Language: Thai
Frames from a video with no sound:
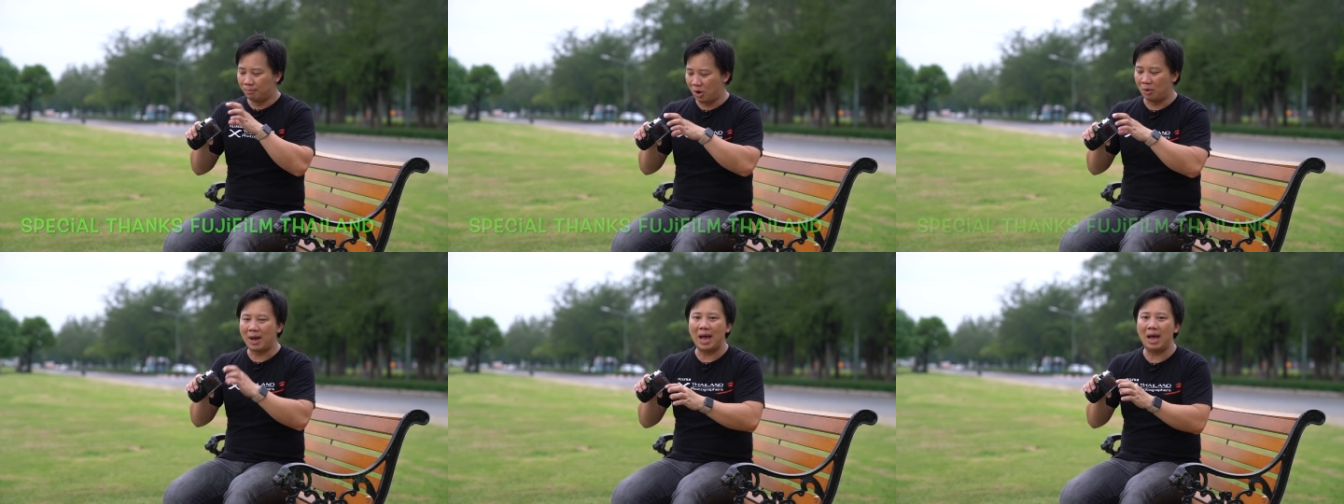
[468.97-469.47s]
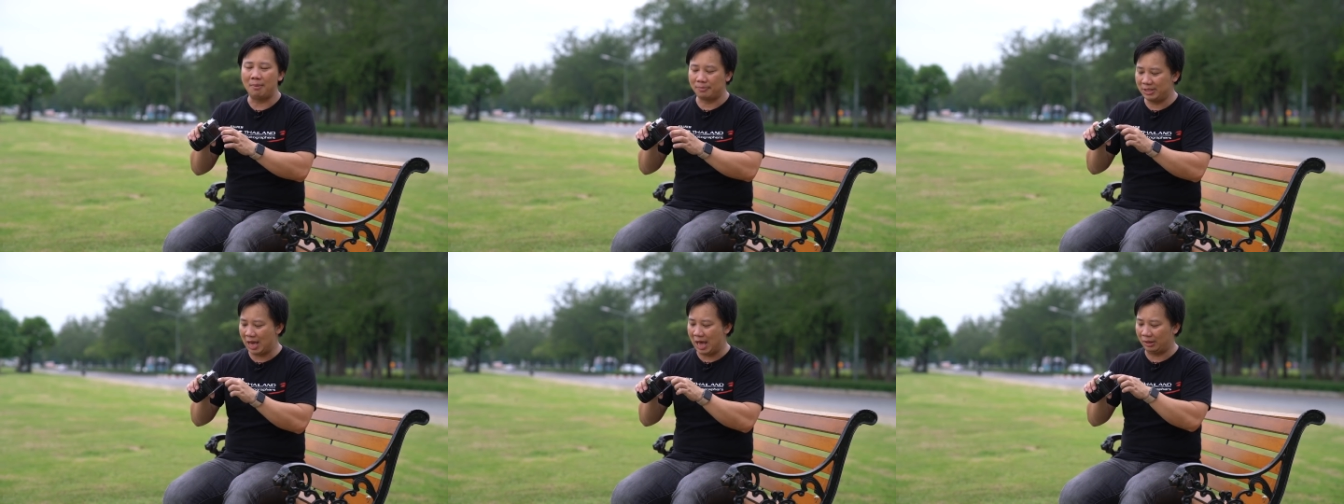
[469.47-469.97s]
มองภาพ
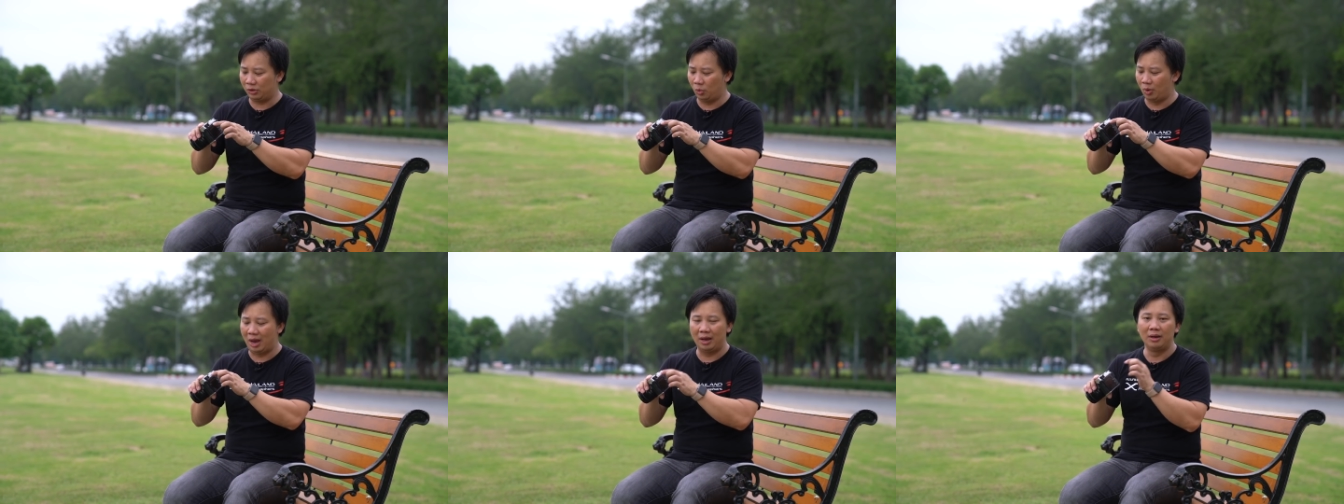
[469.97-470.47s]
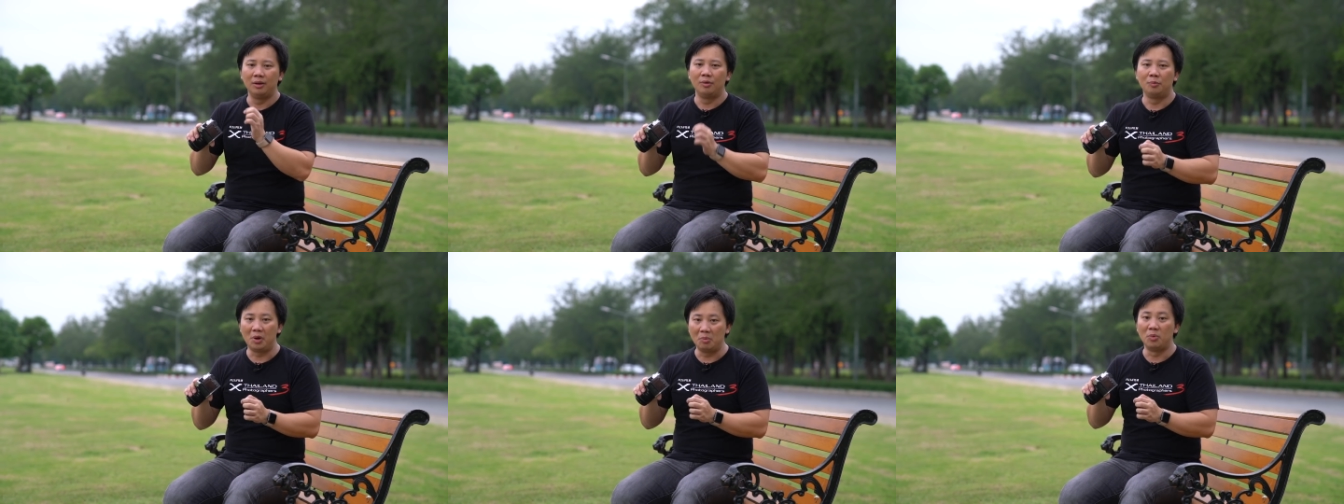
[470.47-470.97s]
จากตัว
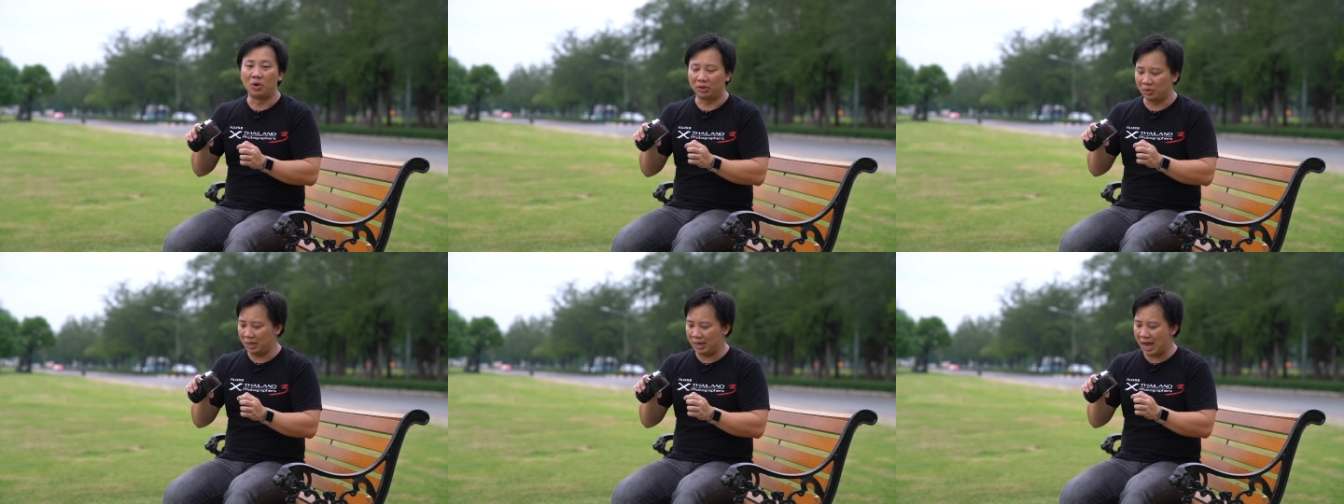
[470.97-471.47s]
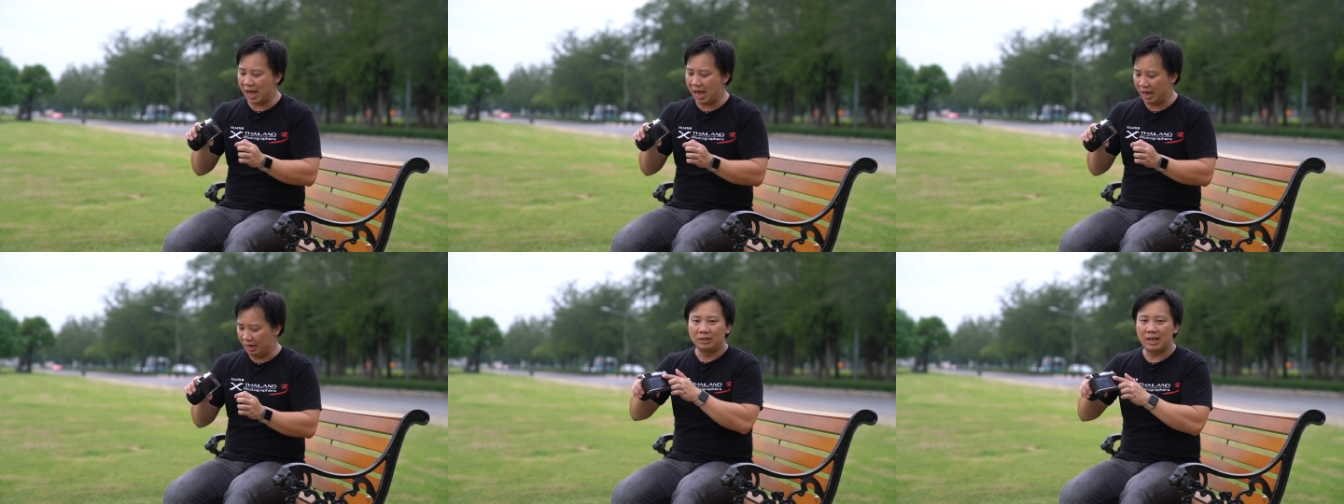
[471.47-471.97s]
วิวโหมดตรงนี้ได้
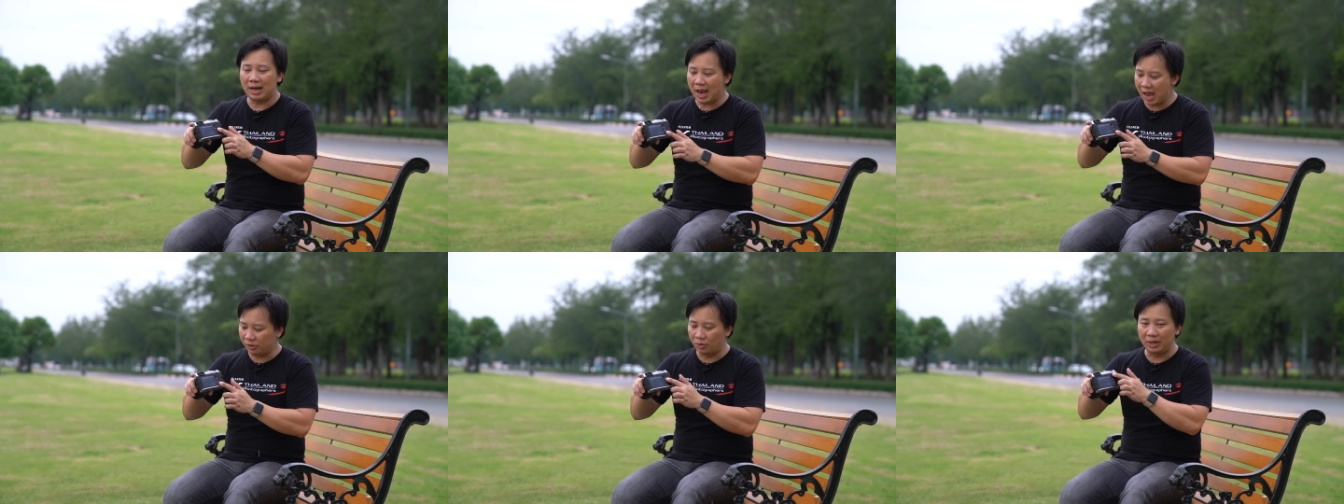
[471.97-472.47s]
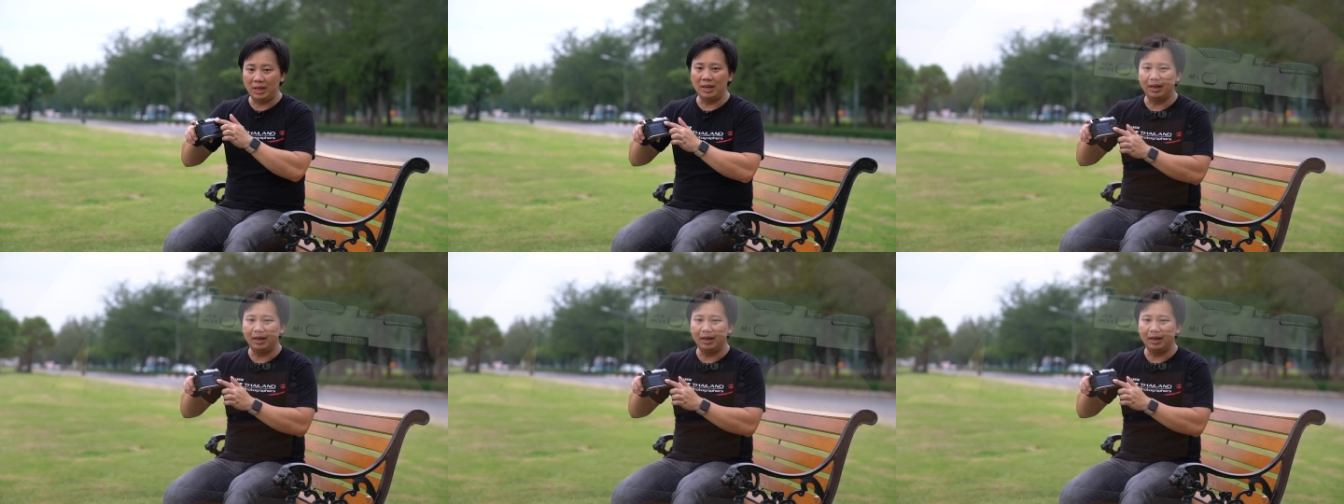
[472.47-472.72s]
ด้านล่างตรงนี้